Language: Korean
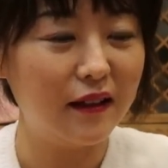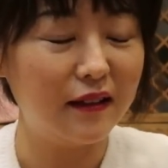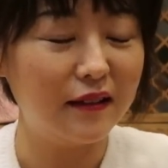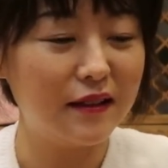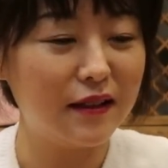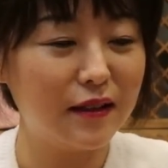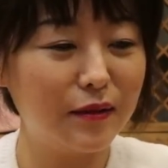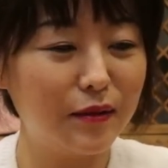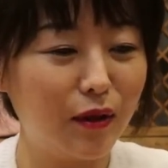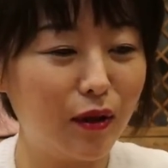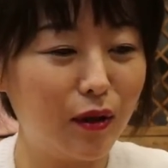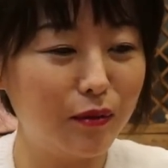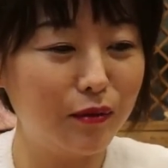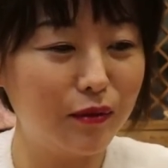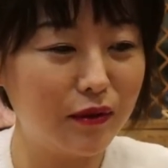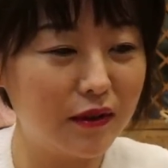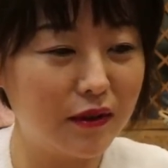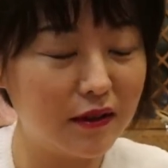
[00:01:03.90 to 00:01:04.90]
네, 지금
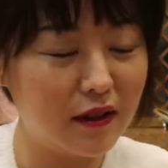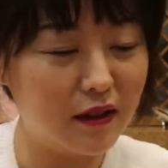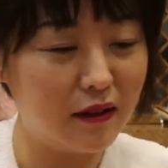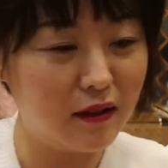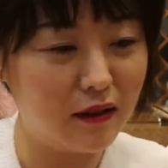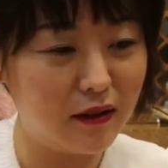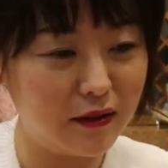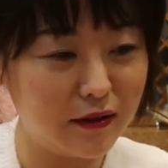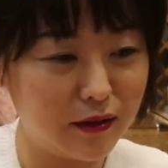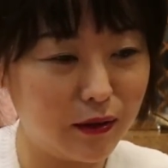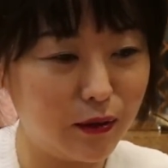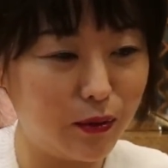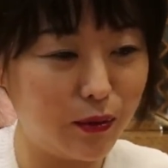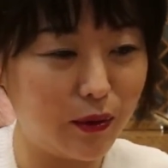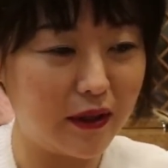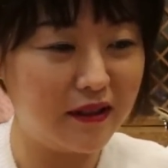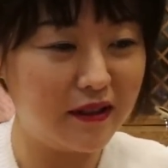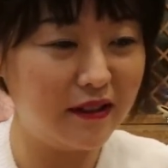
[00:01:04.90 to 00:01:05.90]
여러분들 어,
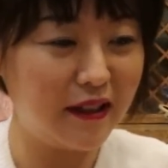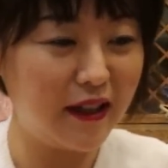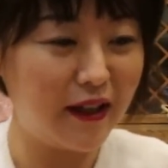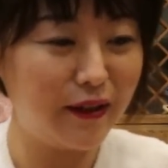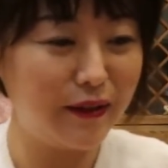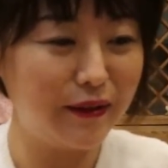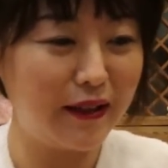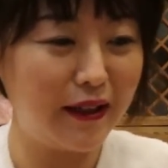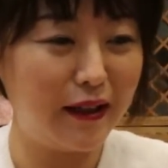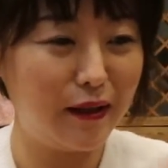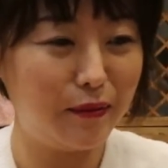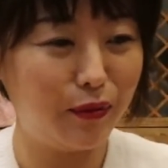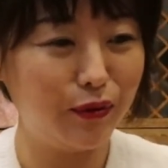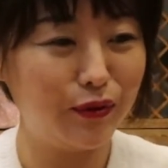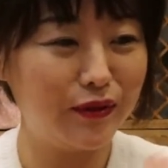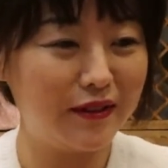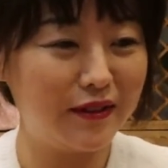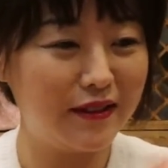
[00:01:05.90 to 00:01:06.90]
들어오고 계신데요. 네,
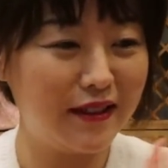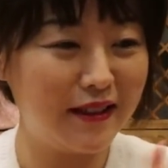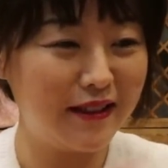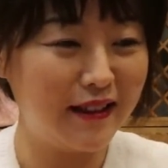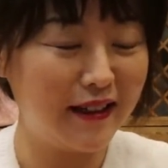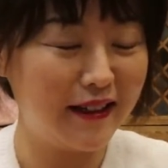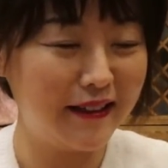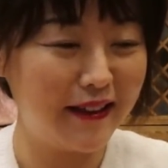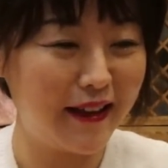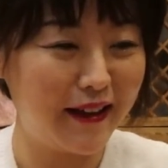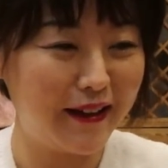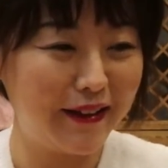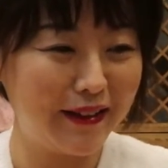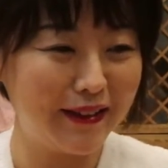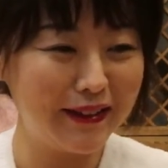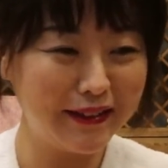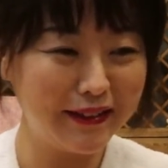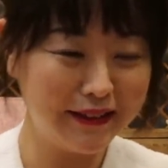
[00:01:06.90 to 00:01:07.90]
모두들
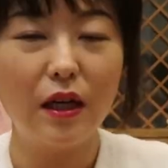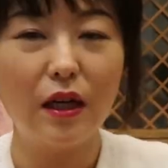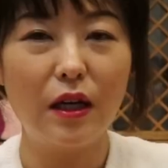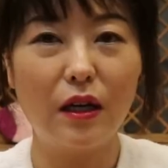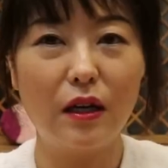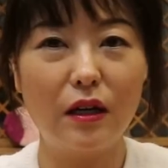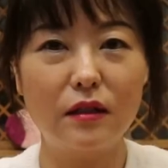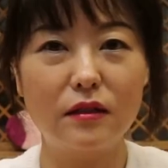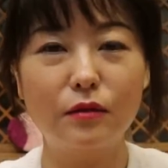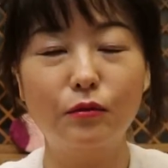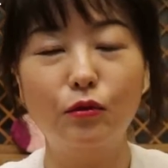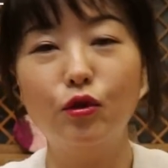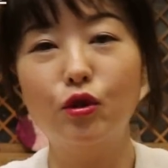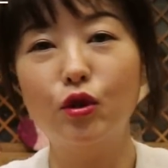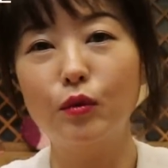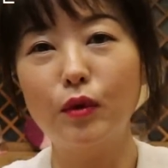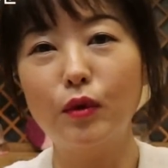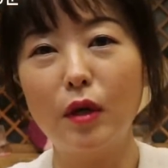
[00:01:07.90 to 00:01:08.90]
안녕하세요. 어, 지금
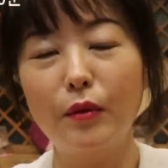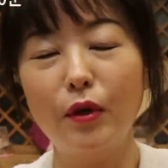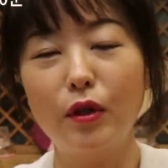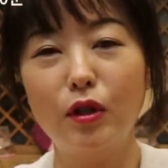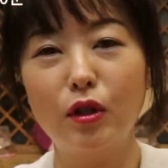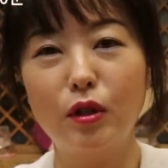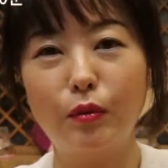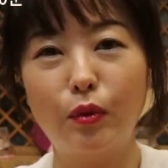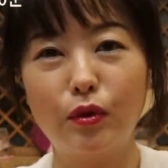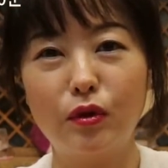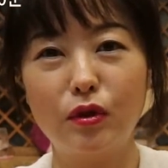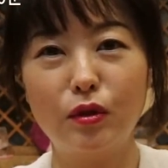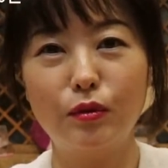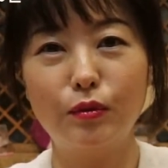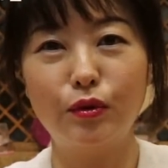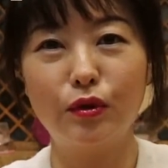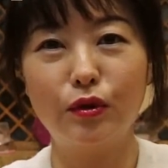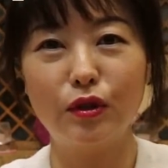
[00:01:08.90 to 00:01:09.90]
유튜브 화면을
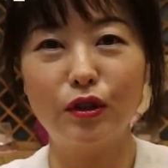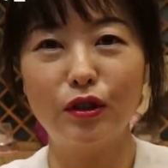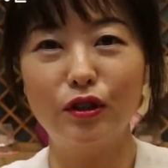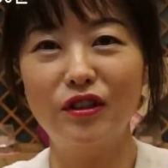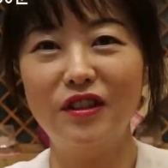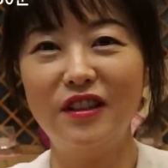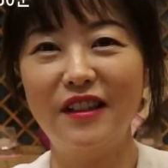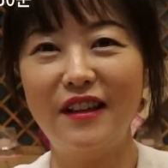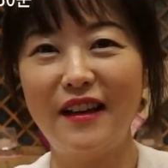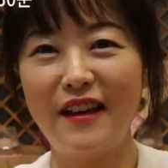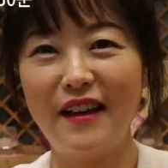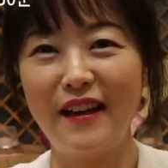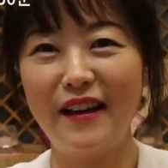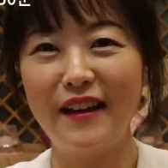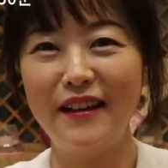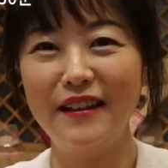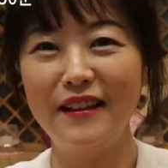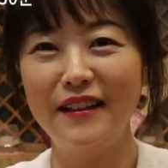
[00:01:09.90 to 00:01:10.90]
보시는 분들은
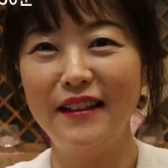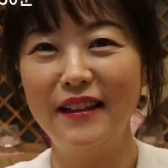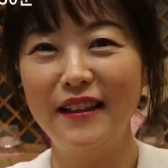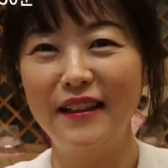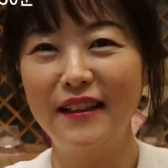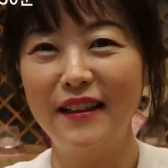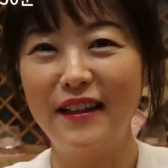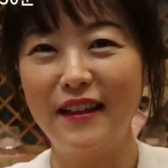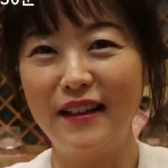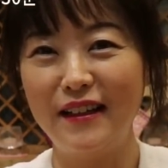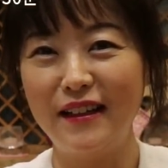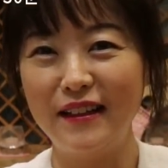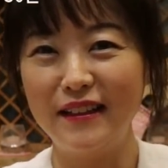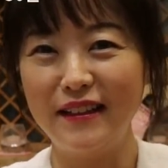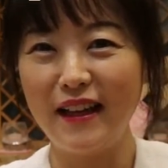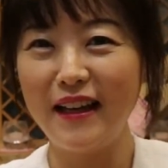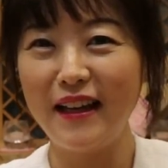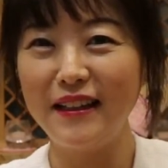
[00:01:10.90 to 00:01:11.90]
뒤에
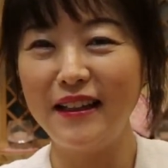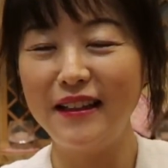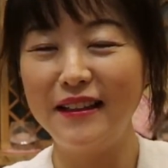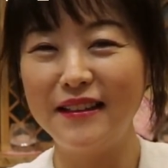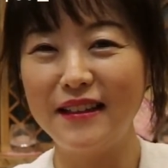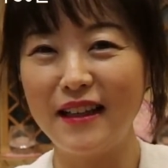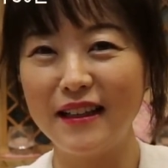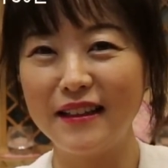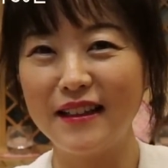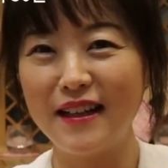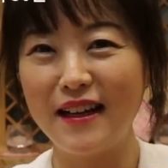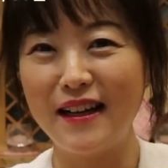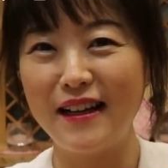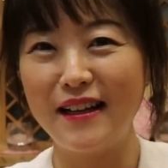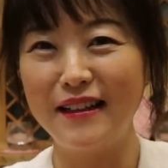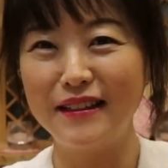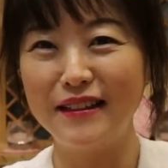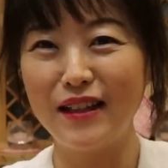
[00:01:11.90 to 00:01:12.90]
어, 레인
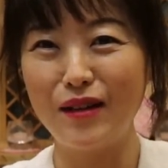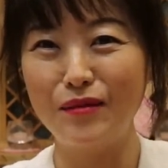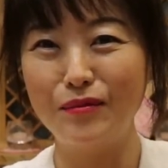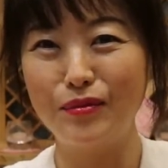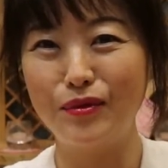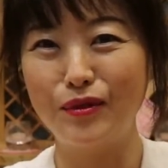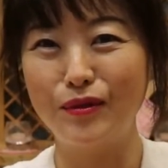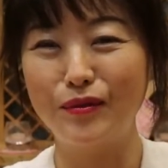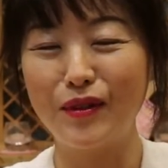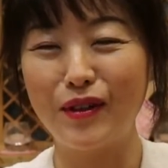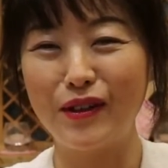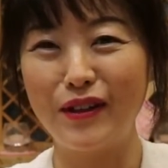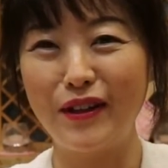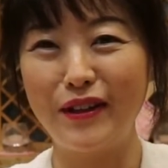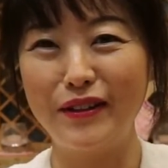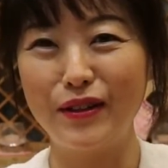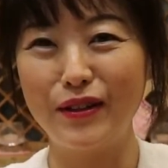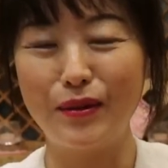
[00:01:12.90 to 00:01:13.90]
인사이칼 상품
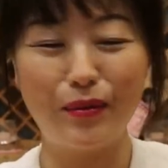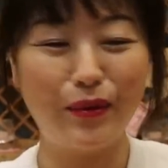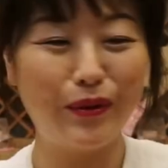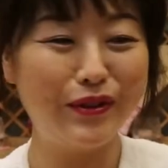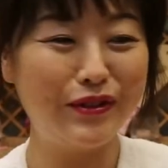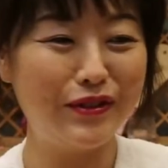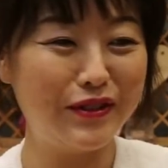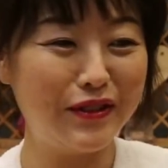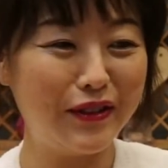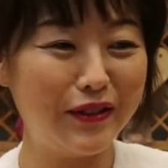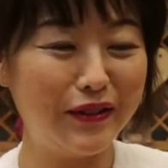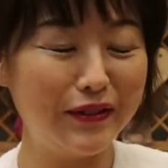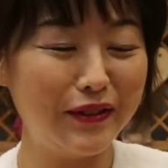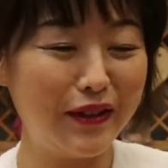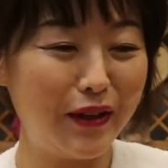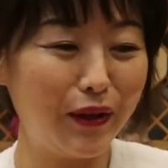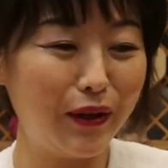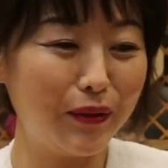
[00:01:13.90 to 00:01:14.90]
걸려있는 거 보이시죠?
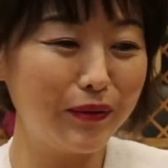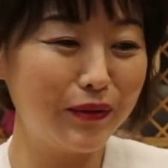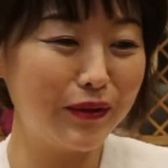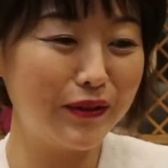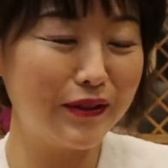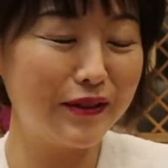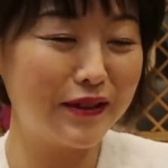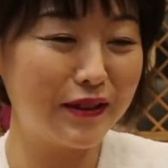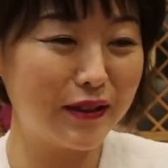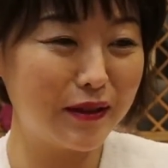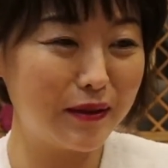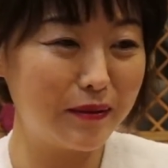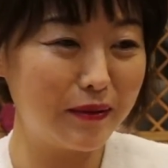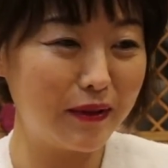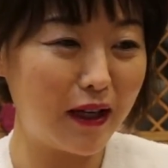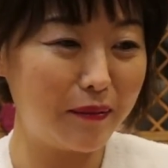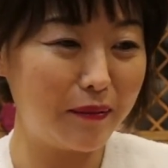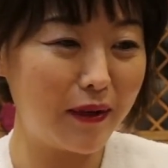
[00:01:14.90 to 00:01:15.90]
네, 여러분들
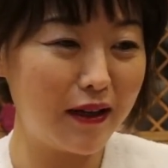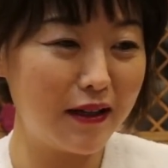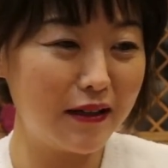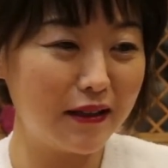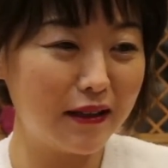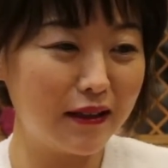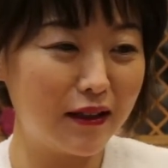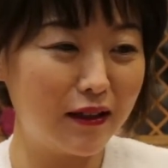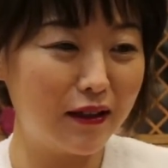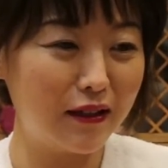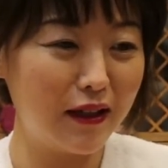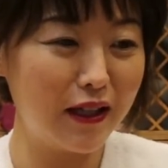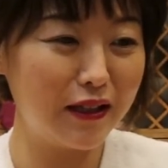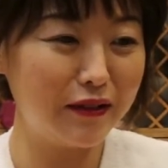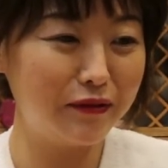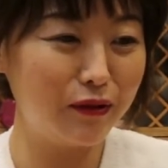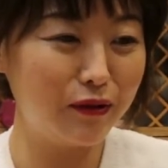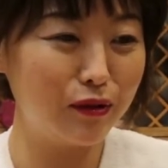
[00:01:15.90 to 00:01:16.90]
지금 라방 어,
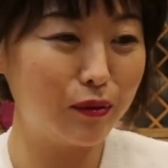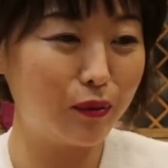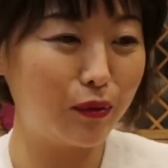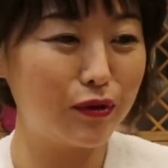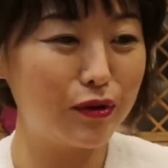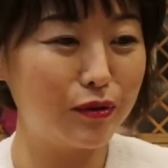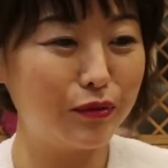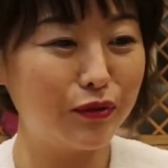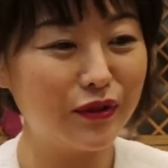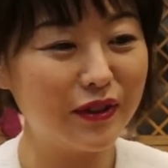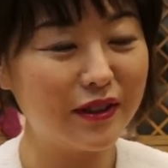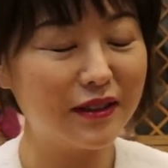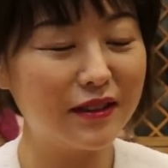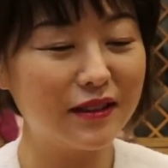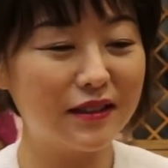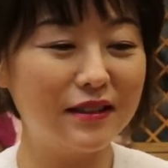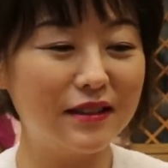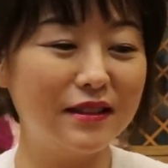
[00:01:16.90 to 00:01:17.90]
핸드폰으로 보신
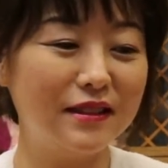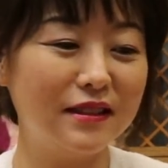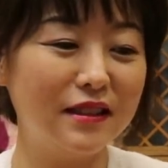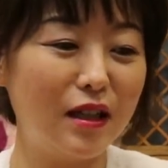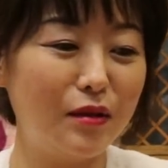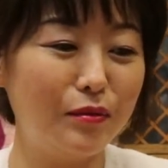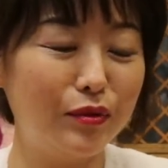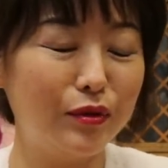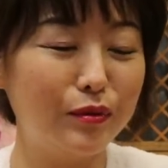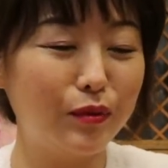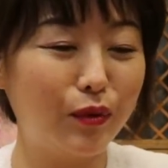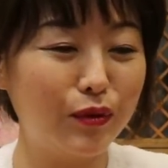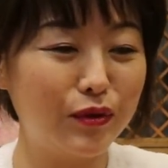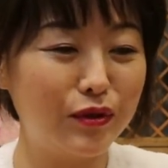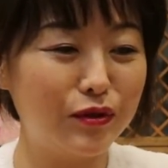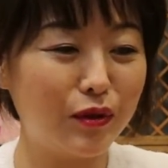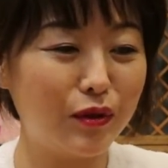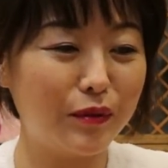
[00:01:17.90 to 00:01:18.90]
분들은 그 상품
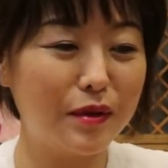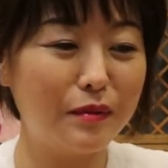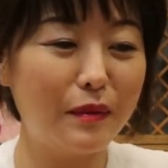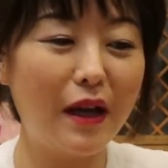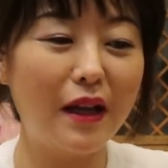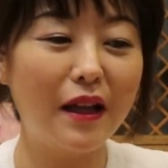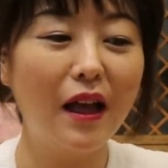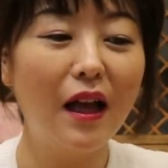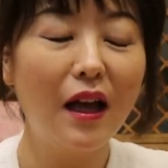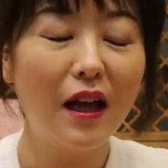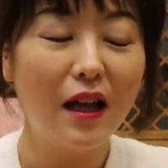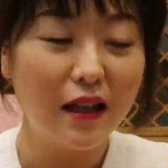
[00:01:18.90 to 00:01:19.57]
보실 수 없지만